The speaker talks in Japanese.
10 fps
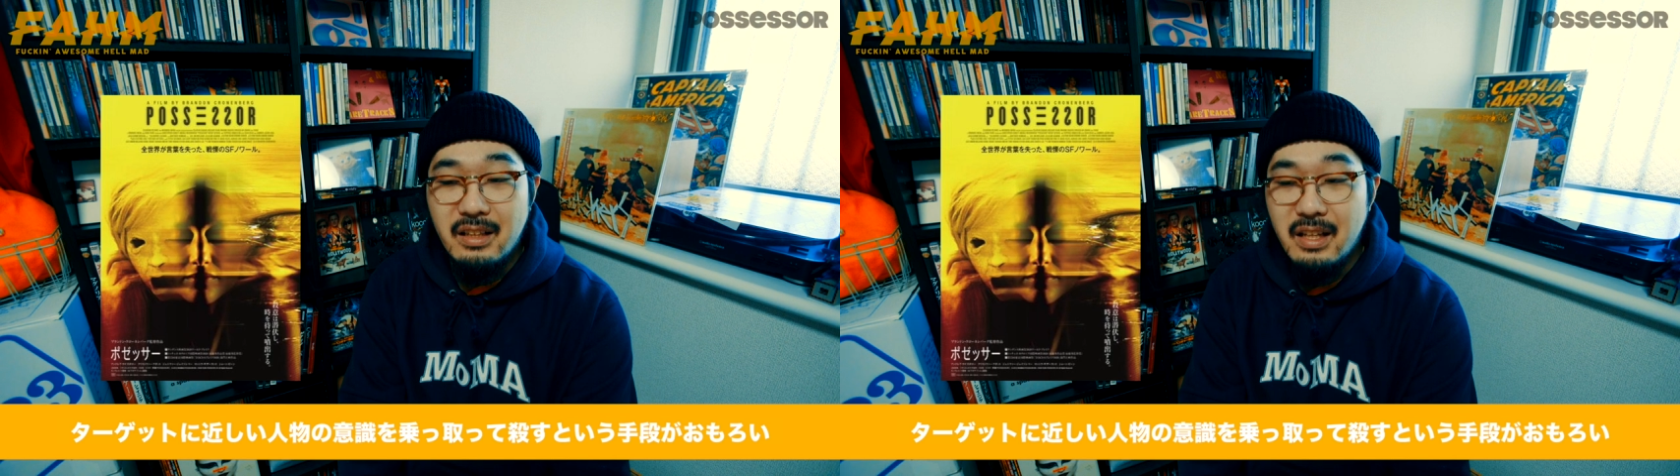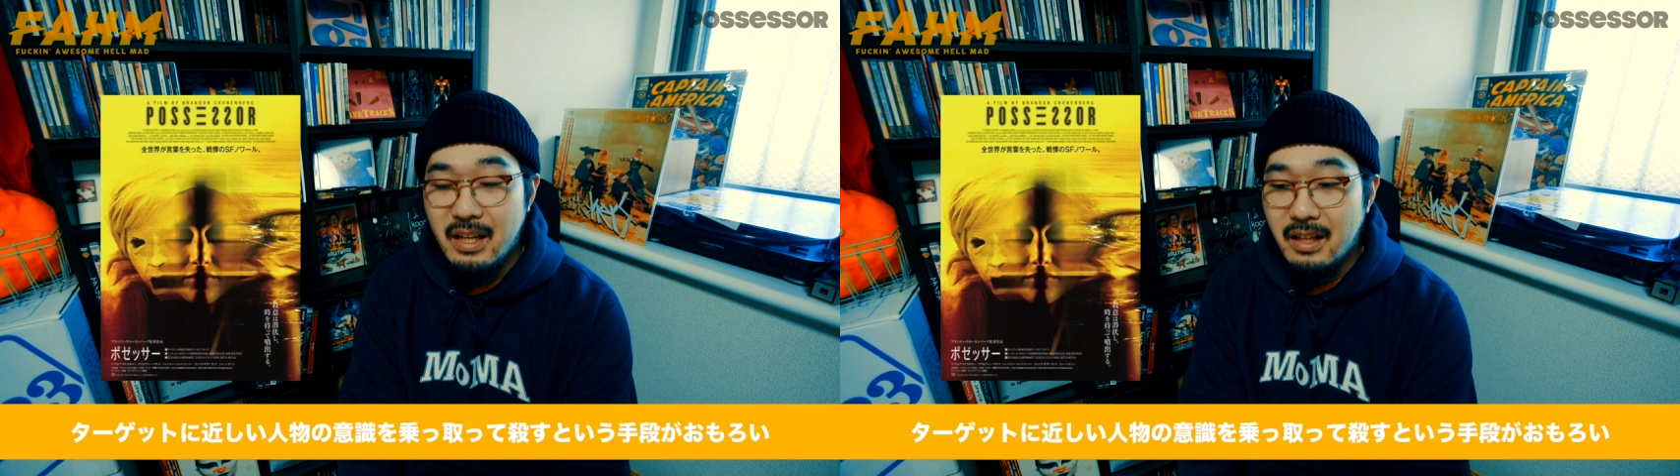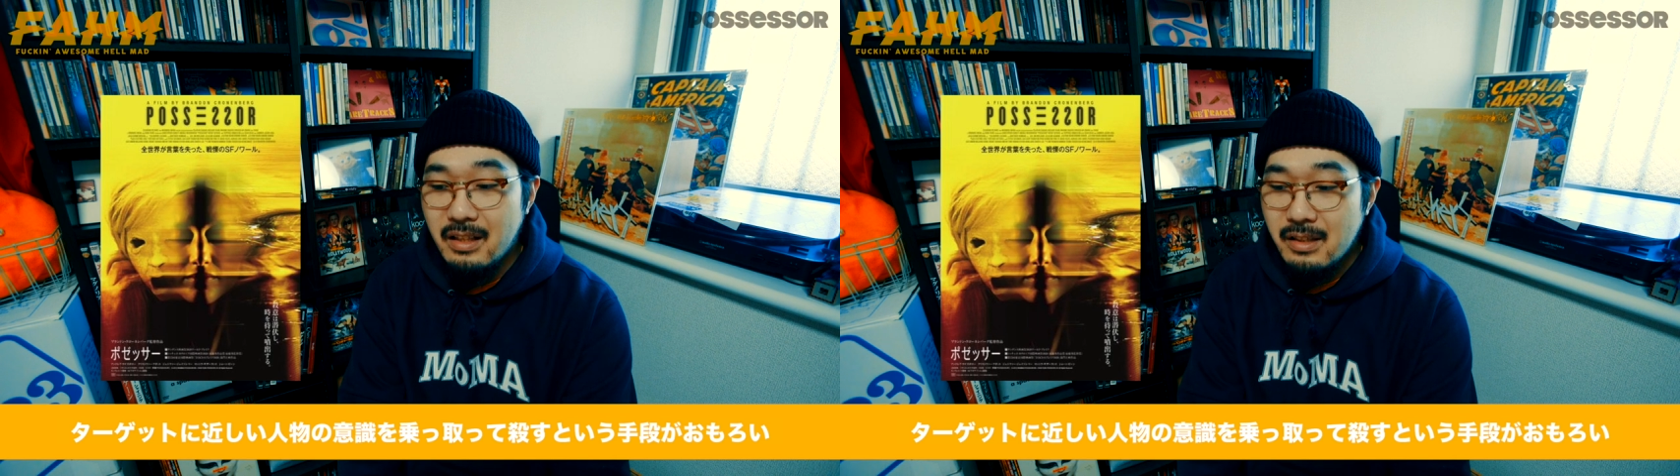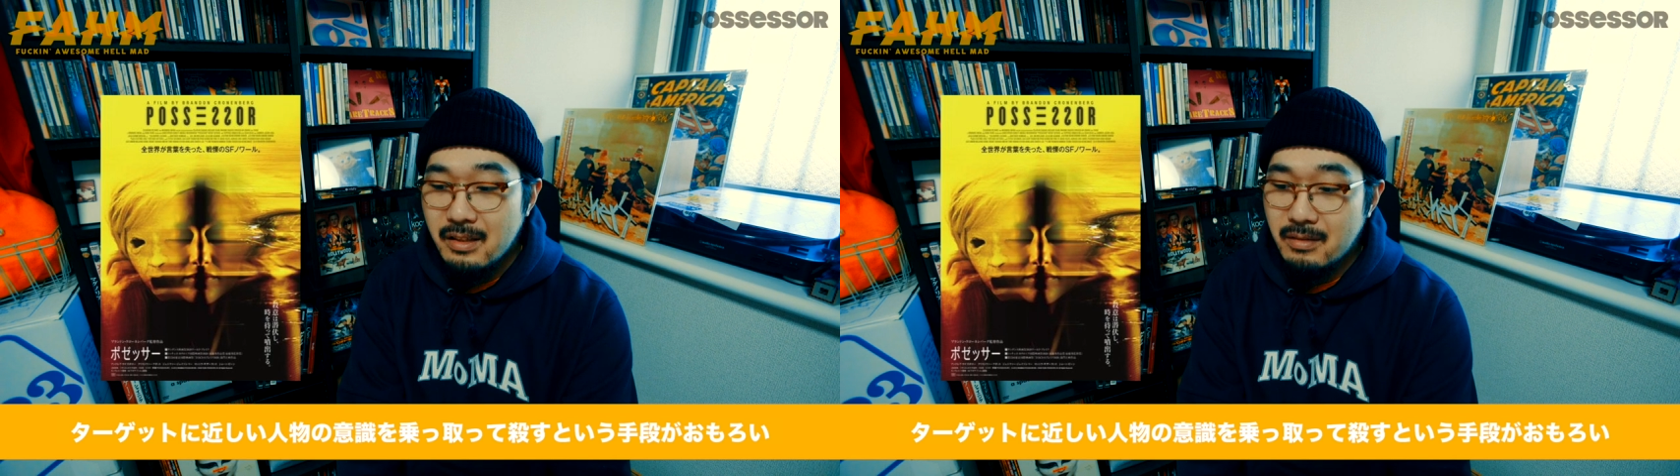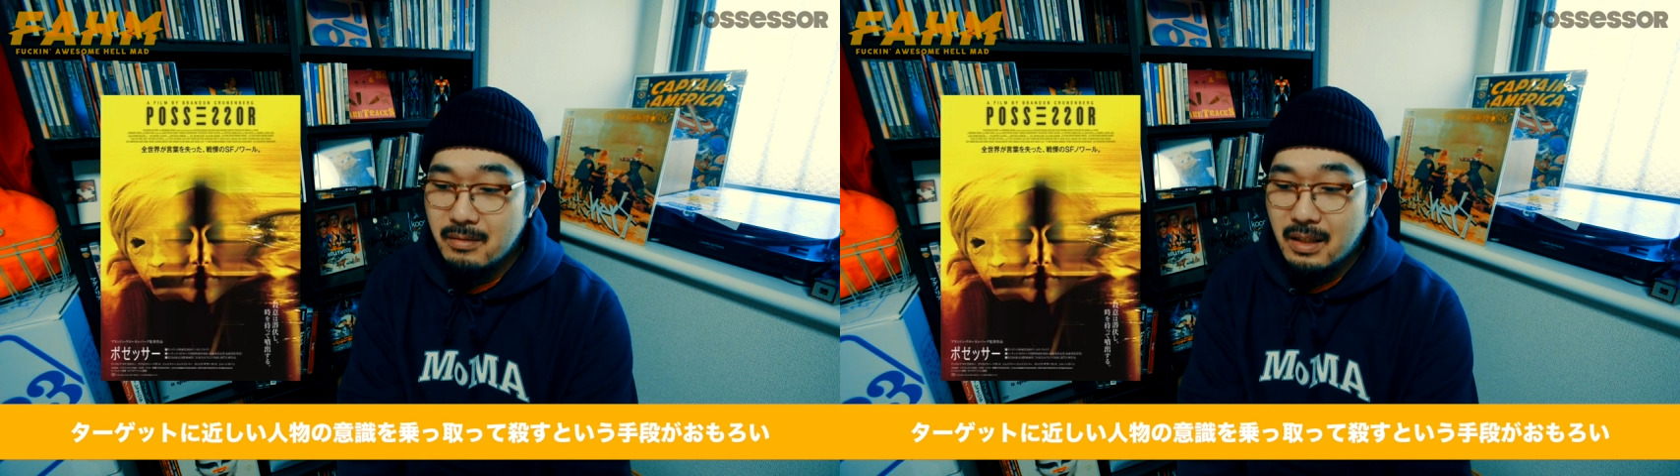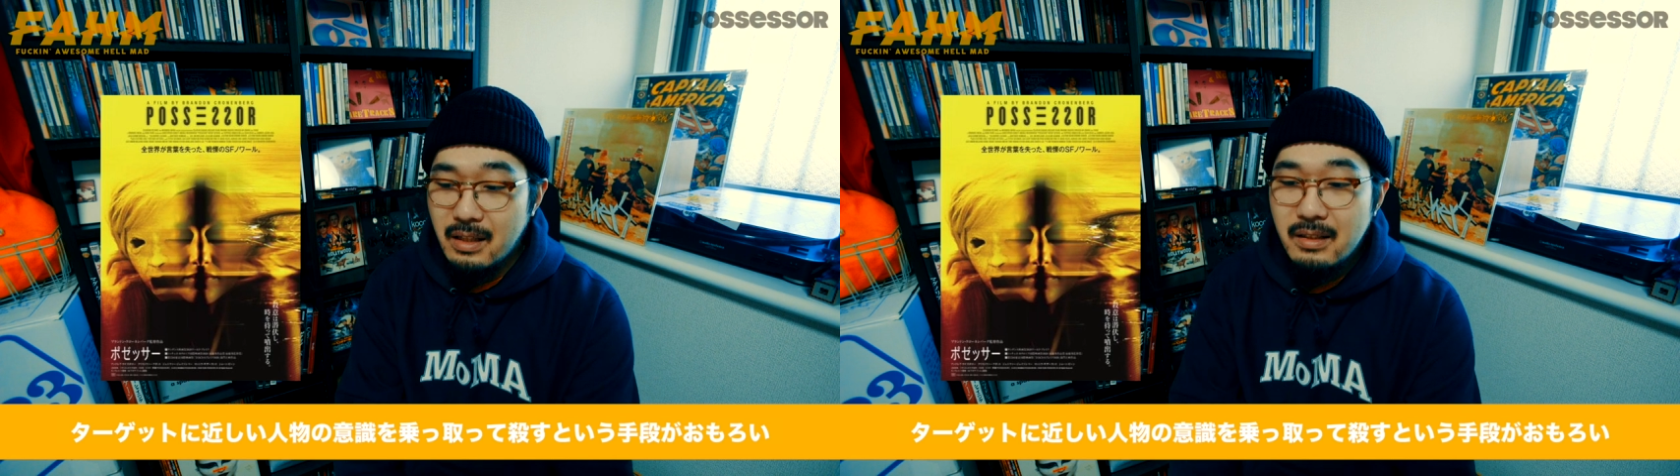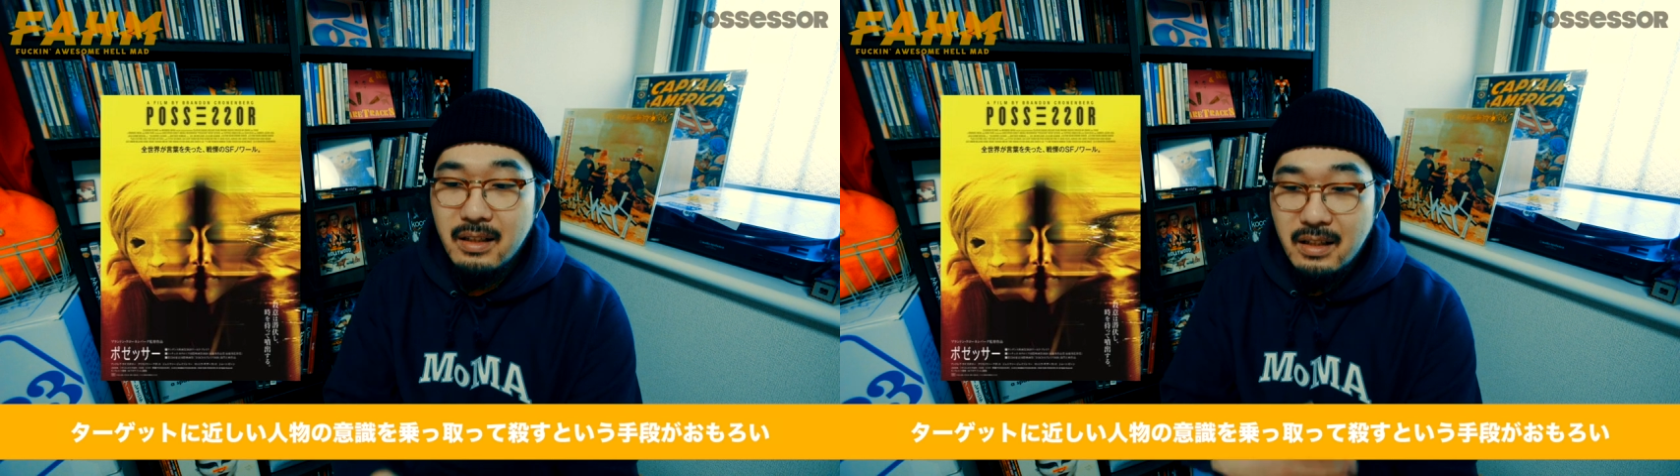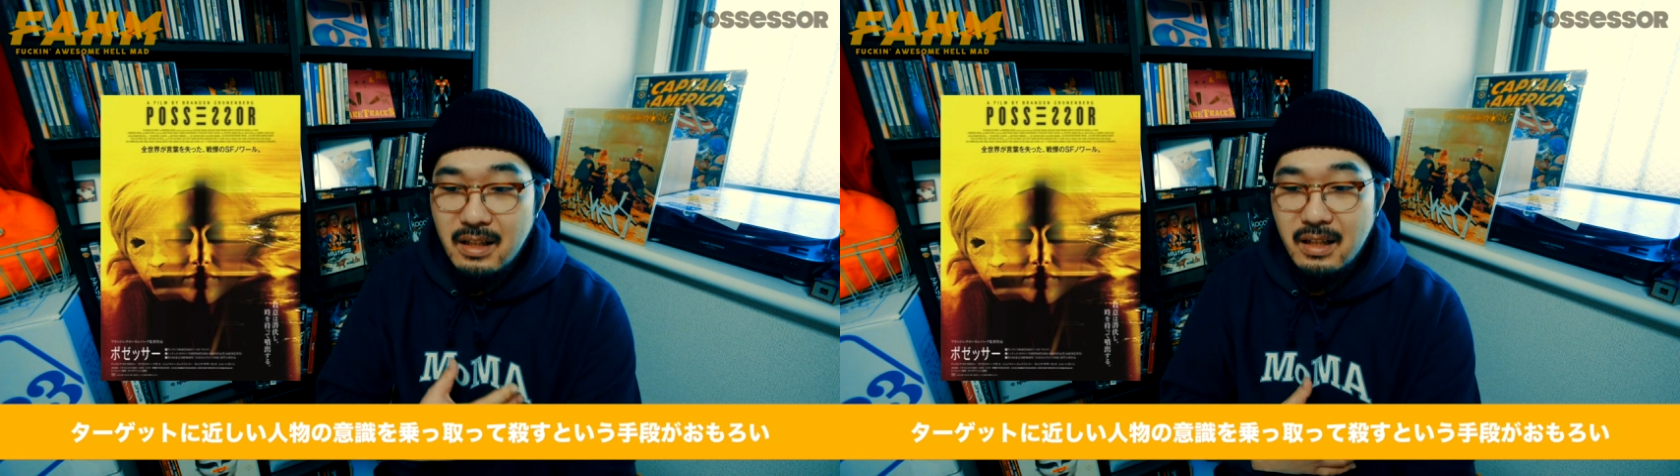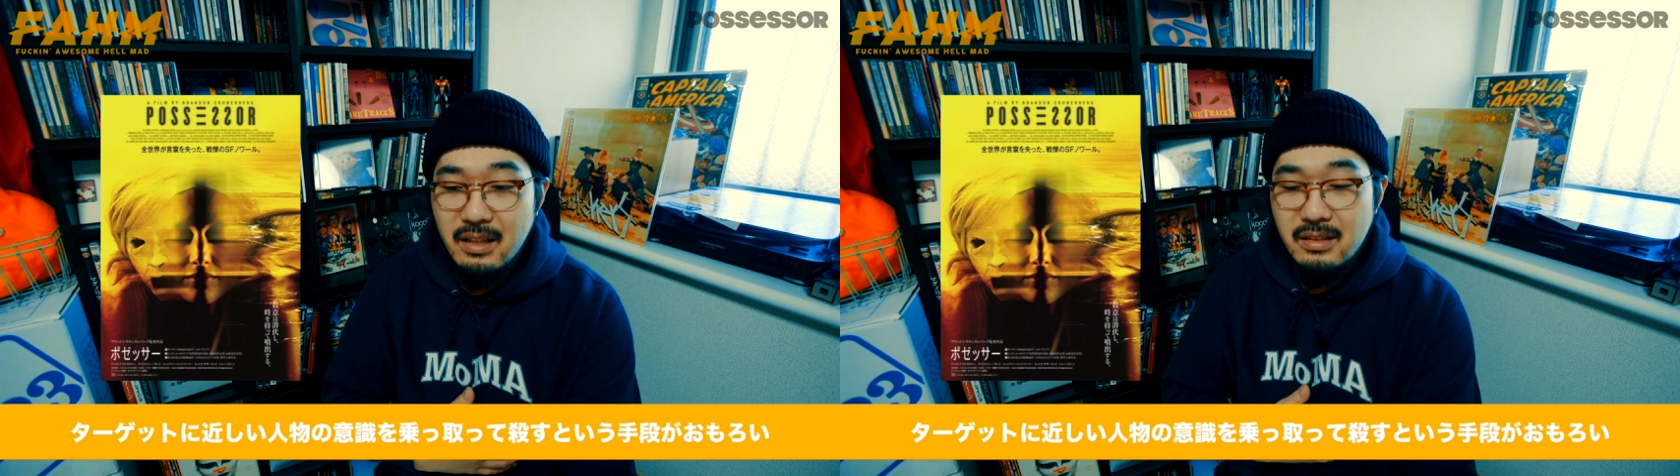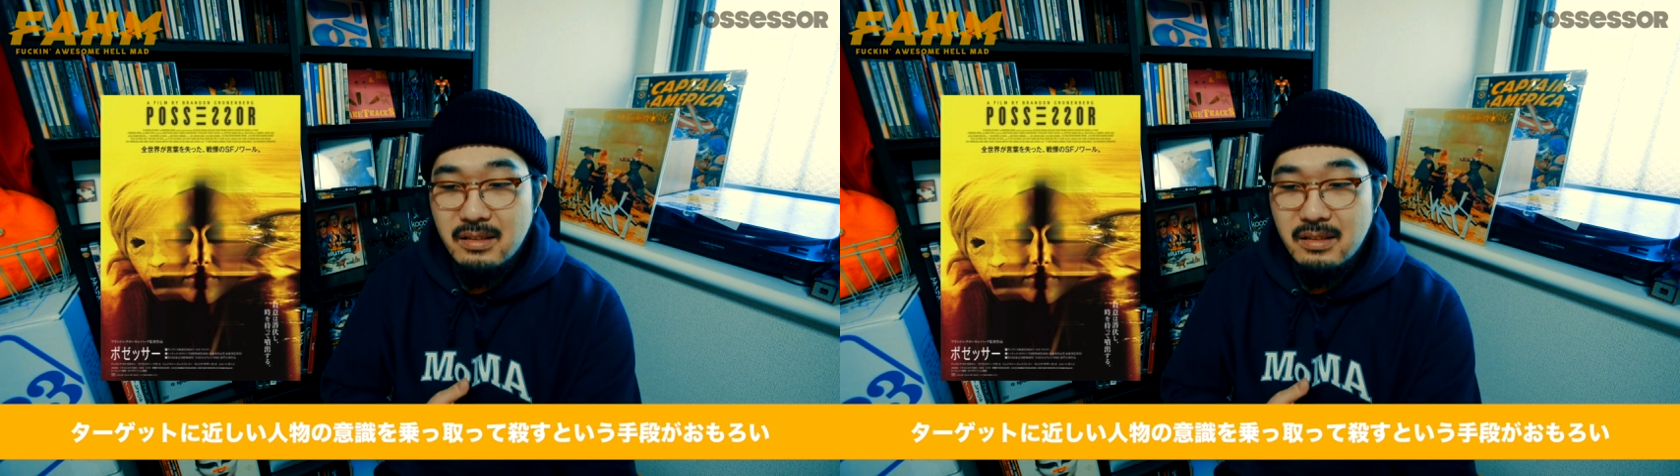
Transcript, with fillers: でその体から